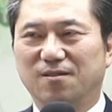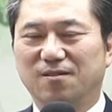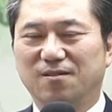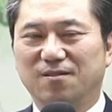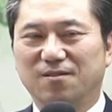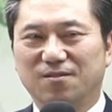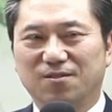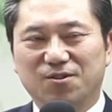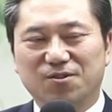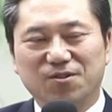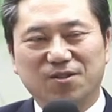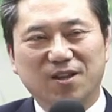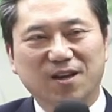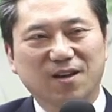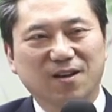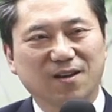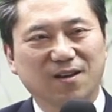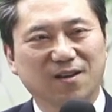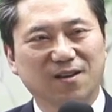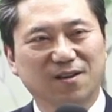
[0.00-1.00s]

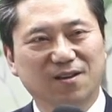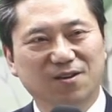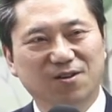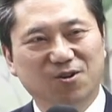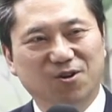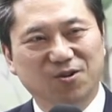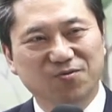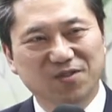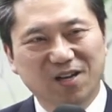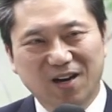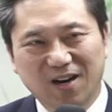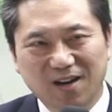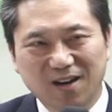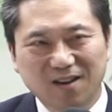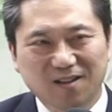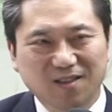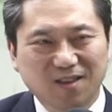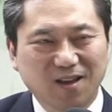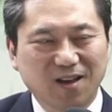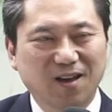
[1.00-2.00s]
그런데
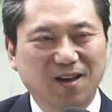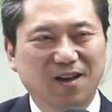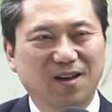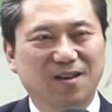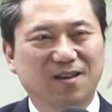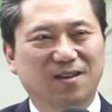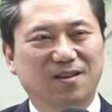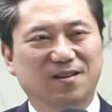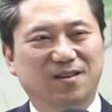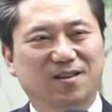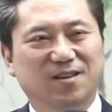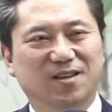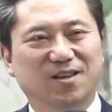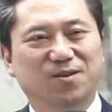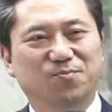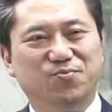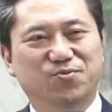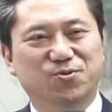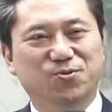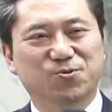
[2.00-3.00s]
건강할 때
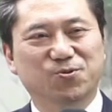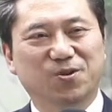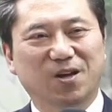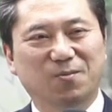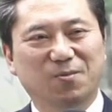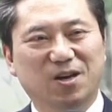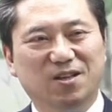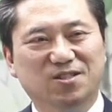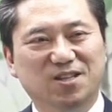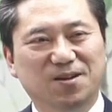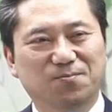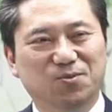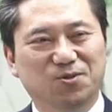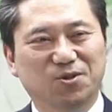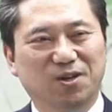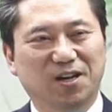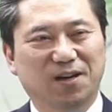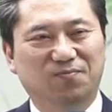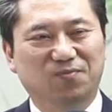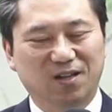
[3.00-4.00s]
이 프로그램에
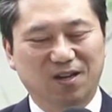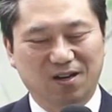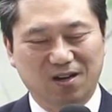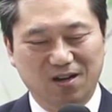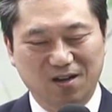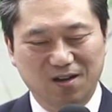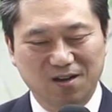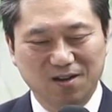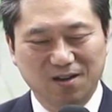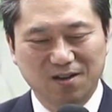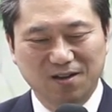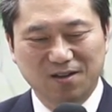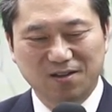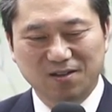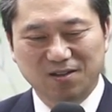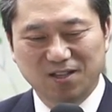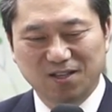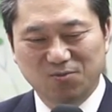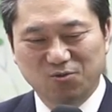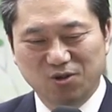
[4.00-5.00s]
참여했다가
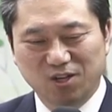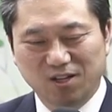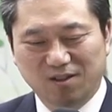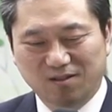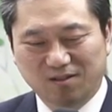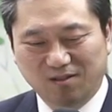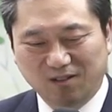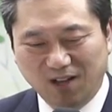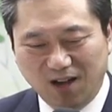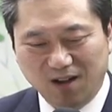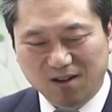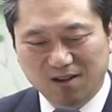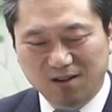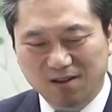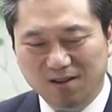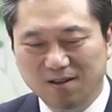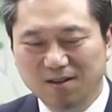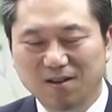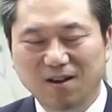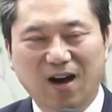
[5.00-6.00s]
이분이 딱
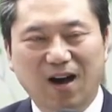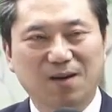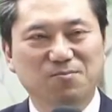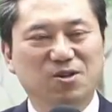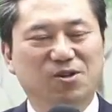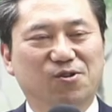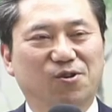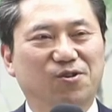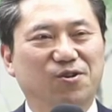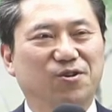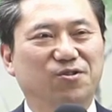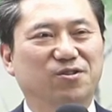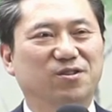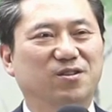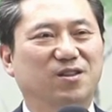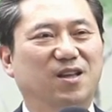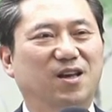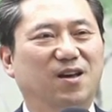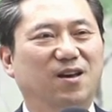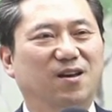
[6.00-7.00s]
암이
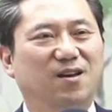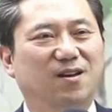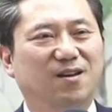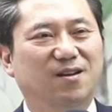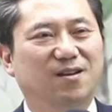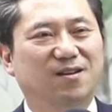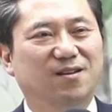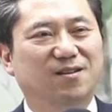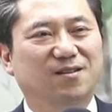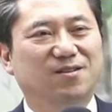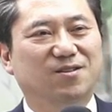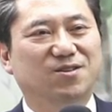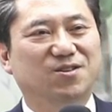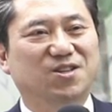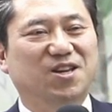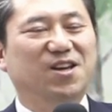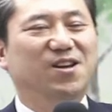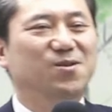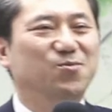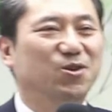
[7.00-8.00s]
걸렸는데
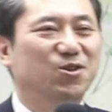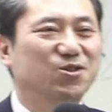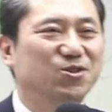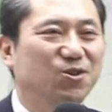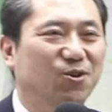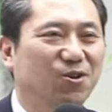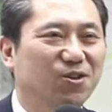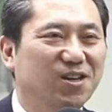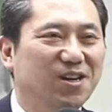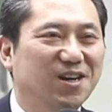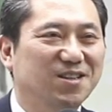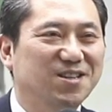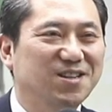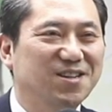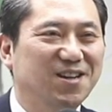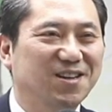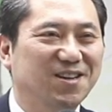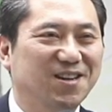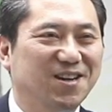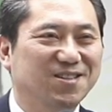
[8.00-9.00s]
제일 먼저 어디가
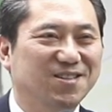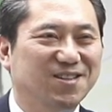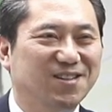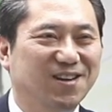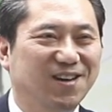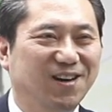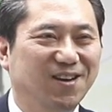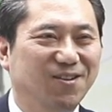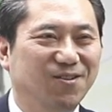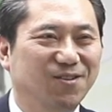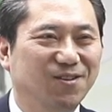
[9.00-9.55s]
생각이 났을까요?